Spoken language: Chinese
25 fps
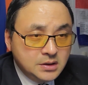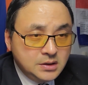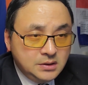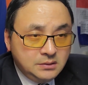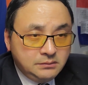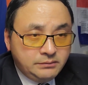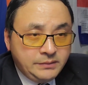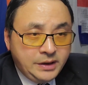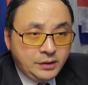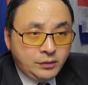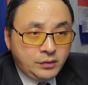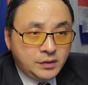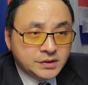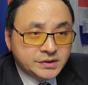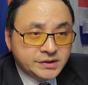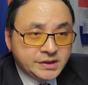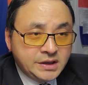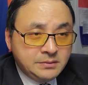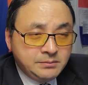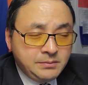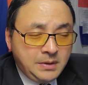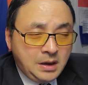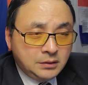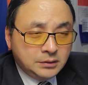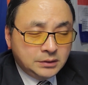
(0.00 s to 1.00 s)
美国《之
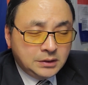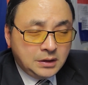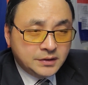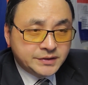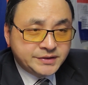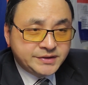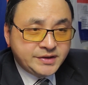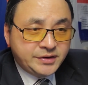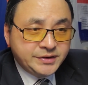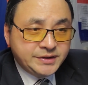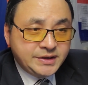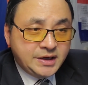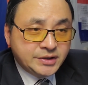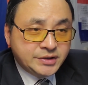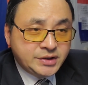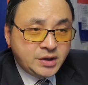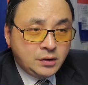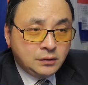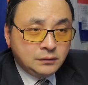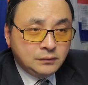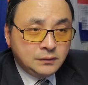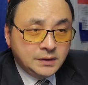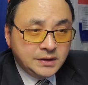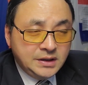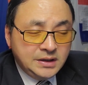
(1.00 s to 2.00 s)
音报道，造价超
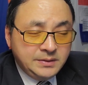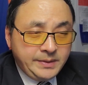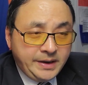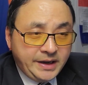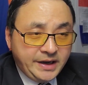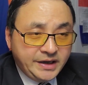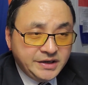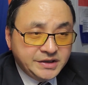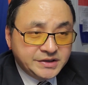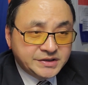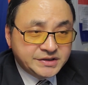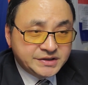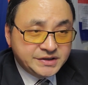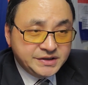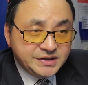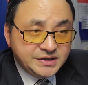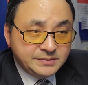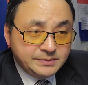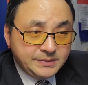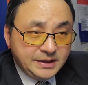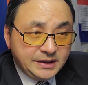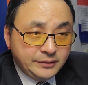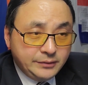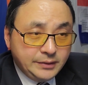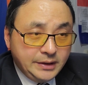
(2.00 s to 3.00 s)
过一百一十亿
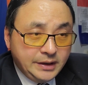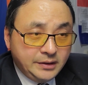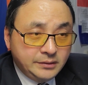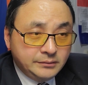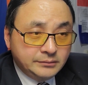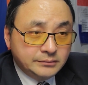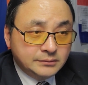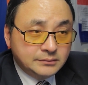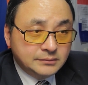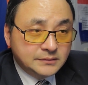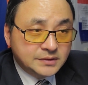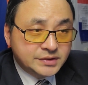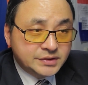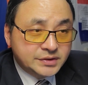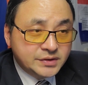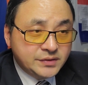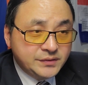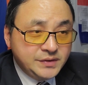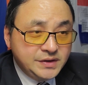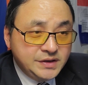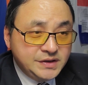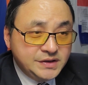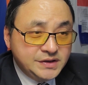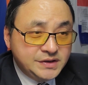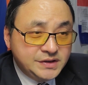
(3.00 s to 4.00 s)
美元，受
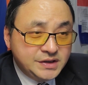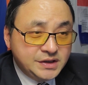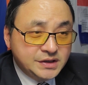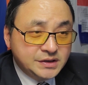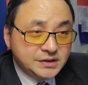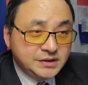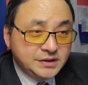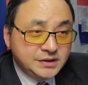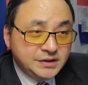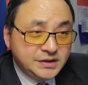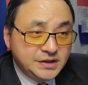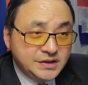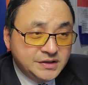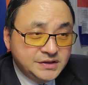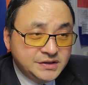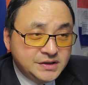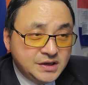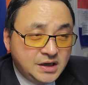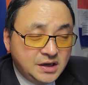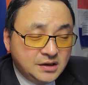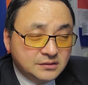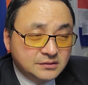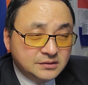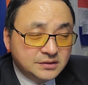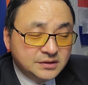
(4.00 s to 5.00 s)
疫情影
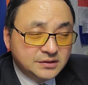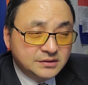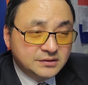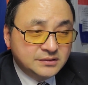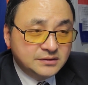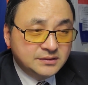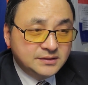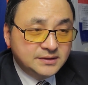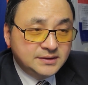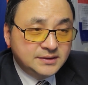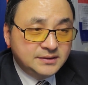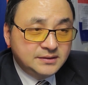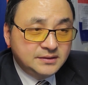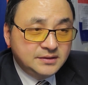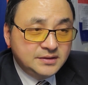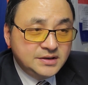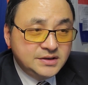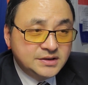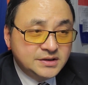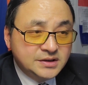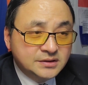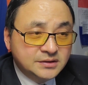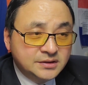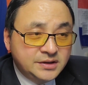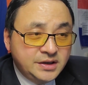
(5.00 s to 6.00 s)
响已
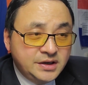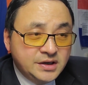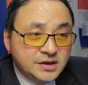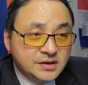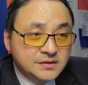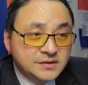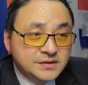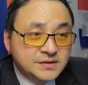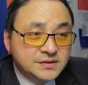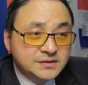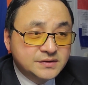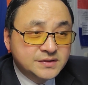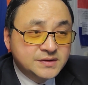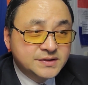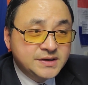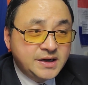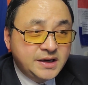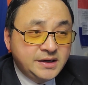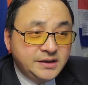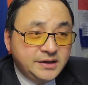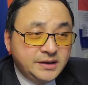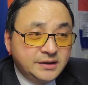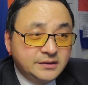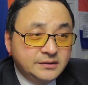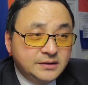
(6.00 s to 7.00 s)
经停止三
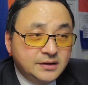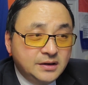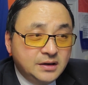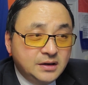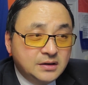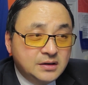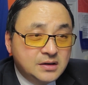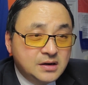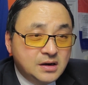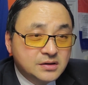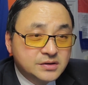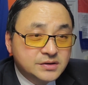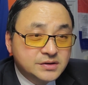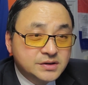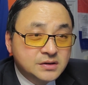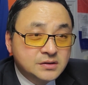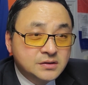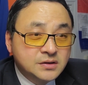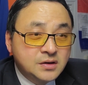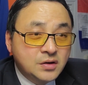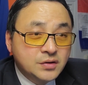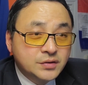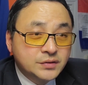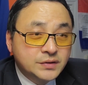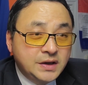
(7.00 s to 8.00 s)
年的港深
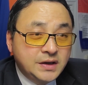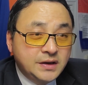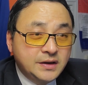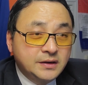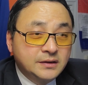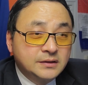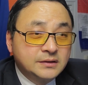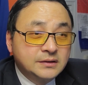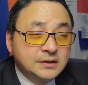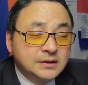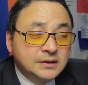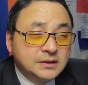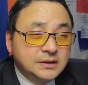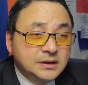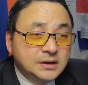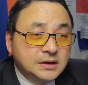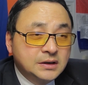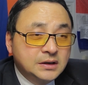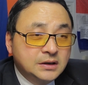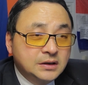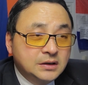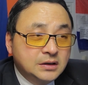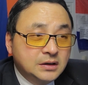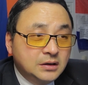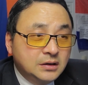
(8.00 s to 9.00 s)
高铁，
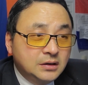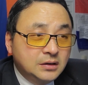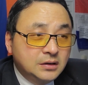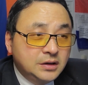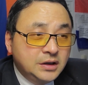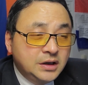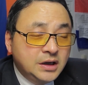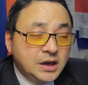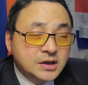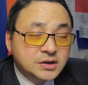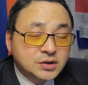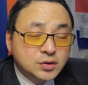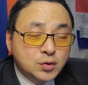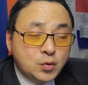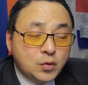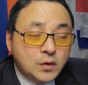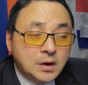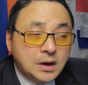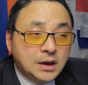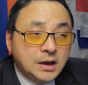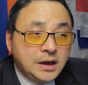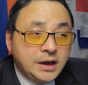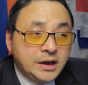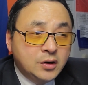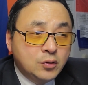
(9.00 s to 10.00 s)
应该是广
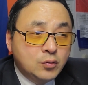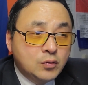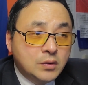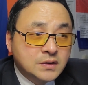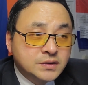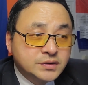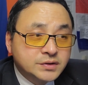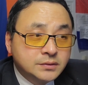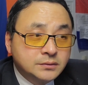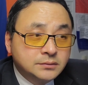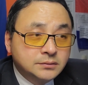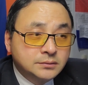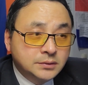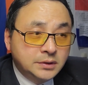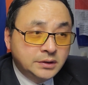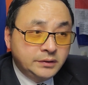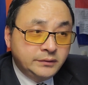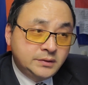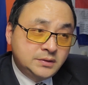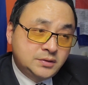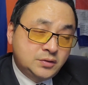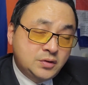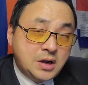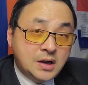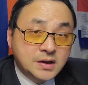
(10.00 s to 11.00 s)
还有广州，因为
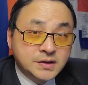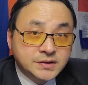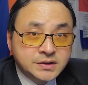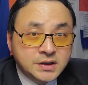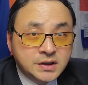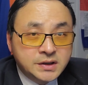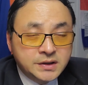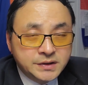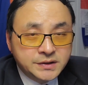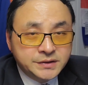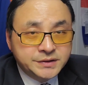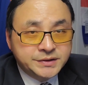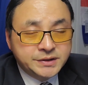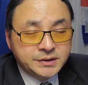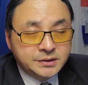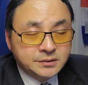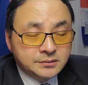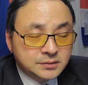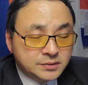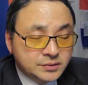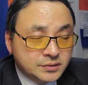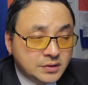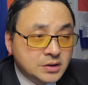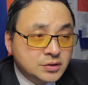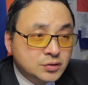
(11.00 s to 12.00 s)
港深很近，
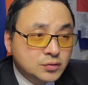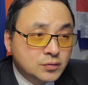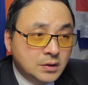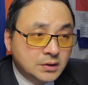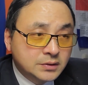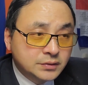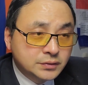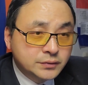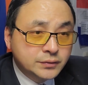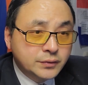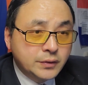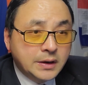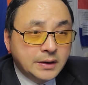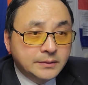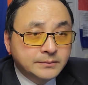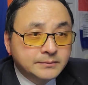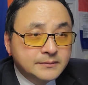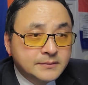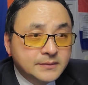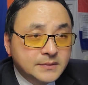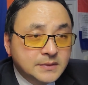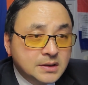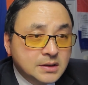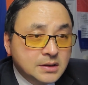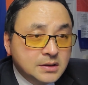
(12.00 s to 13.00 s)
主要是广州远。
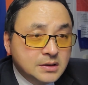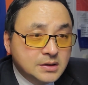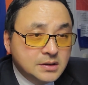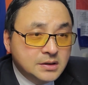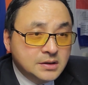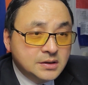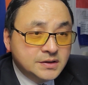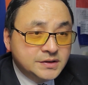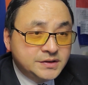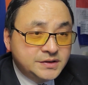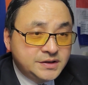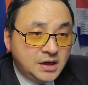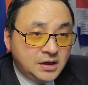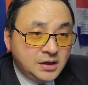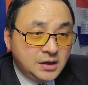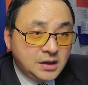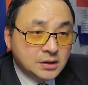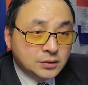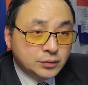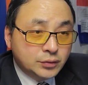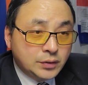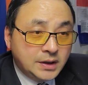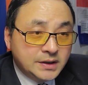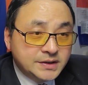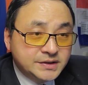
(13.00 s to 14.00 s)
香
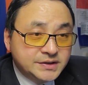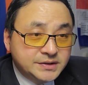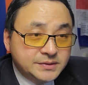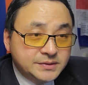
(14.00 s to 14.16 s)
港段